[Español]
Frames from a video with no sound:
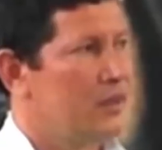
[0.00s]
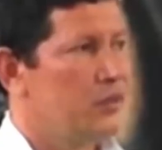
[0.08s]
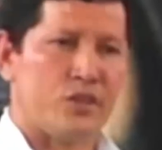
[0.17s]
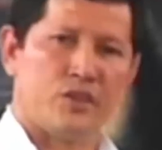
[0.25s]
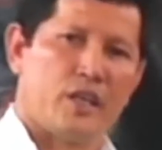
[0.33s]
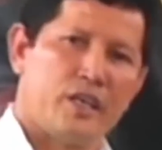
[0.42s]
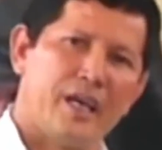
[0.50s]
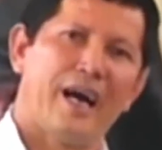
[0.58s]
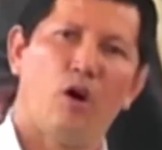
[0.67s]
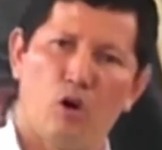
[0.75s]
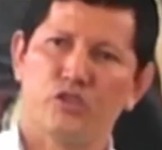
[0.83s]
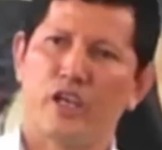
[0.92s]
si
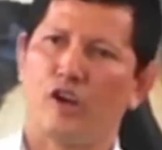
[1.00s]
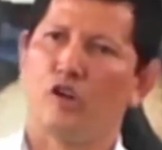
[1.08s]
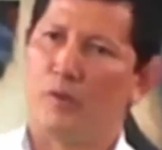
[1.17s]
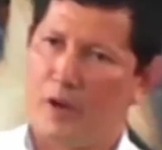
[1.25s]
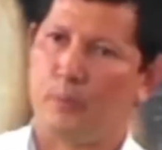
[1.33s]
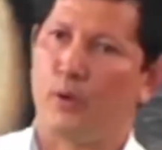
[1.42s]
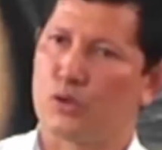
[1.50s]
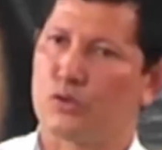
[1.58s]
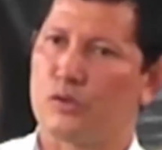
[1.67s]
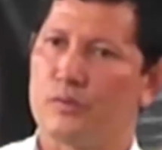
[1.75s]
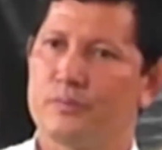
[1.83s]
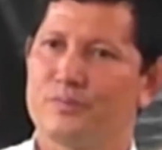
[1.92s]
tenía a José como esposo?